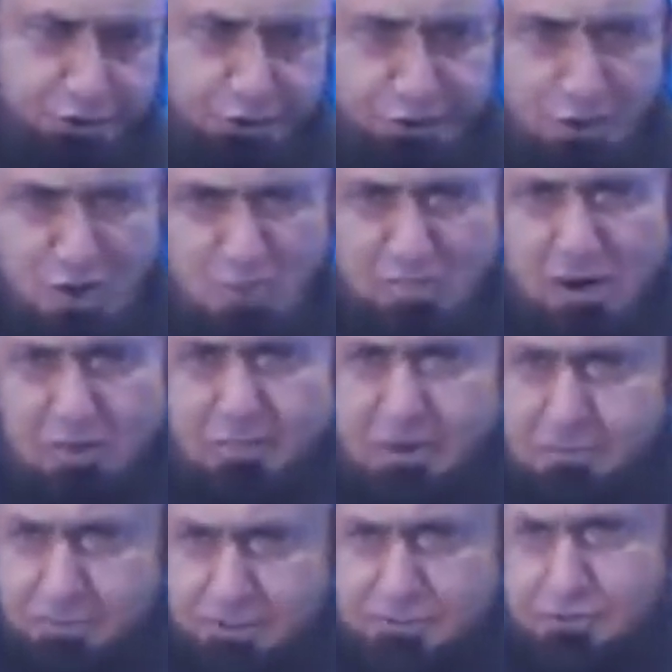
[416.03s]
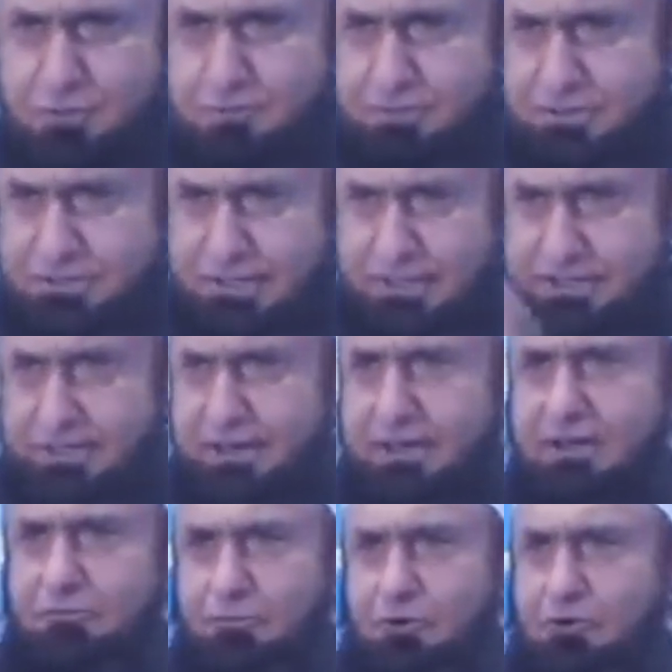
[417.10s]
छोटी उम्र में बसों पे जाके ना
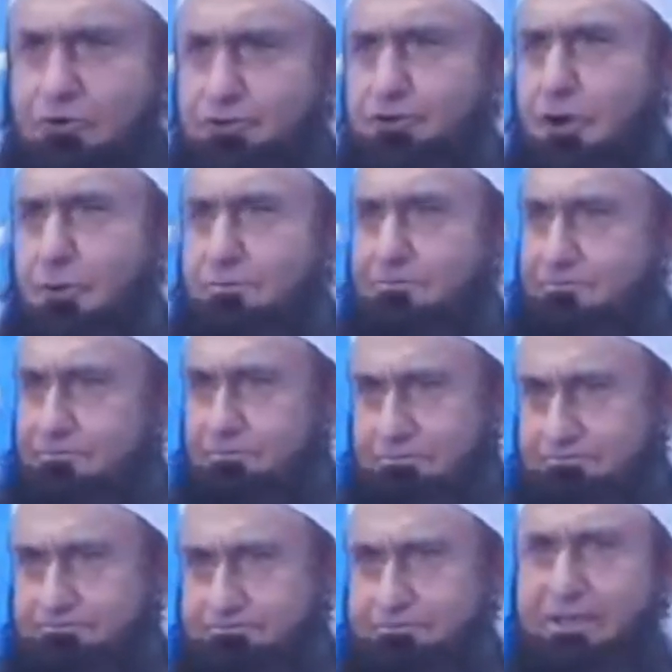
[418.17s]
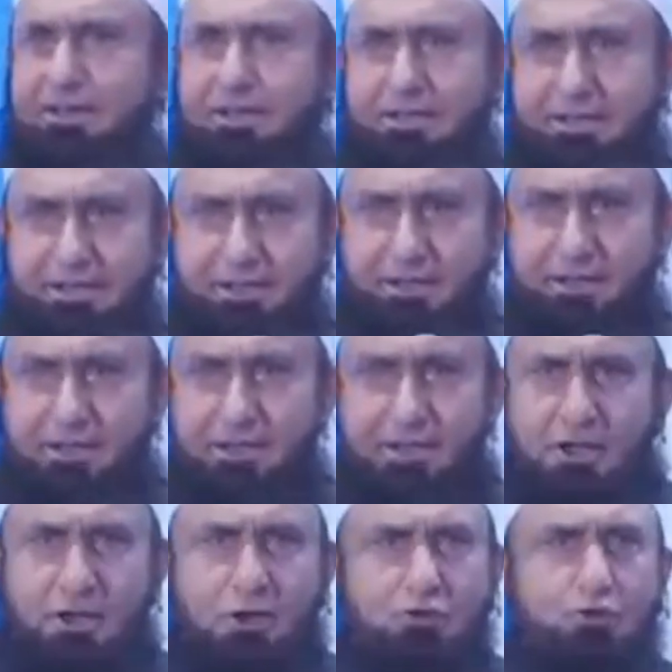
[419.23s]
वो जॉब पे लग गया
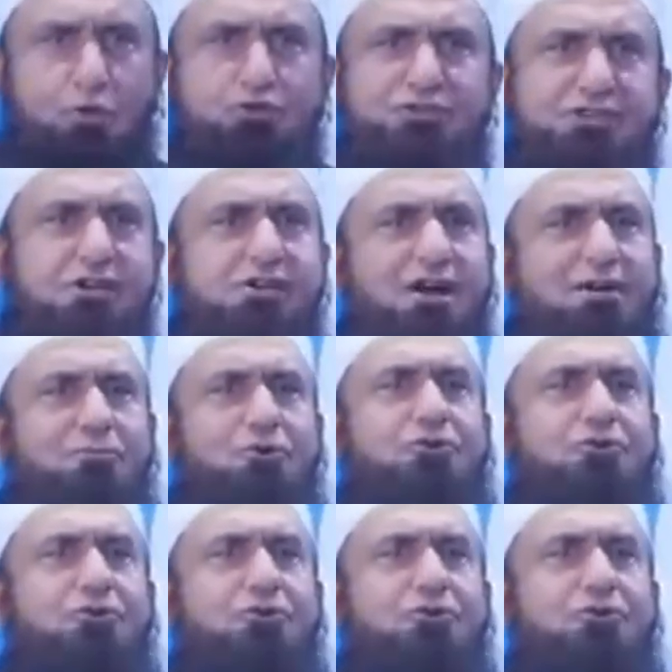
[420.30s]
तो उसका काम